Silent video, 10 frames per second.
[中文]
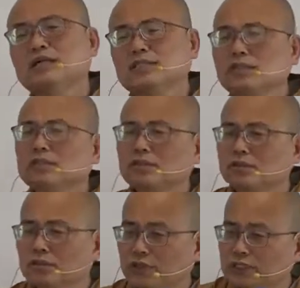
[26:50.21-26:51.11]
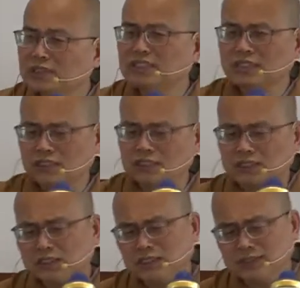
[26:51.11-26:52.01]
所以缘起
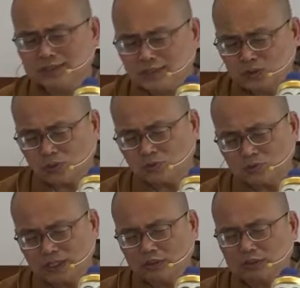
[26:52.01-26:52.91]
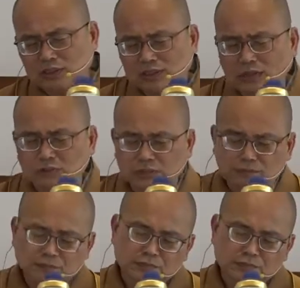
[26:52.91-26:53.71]
是很重要的道理。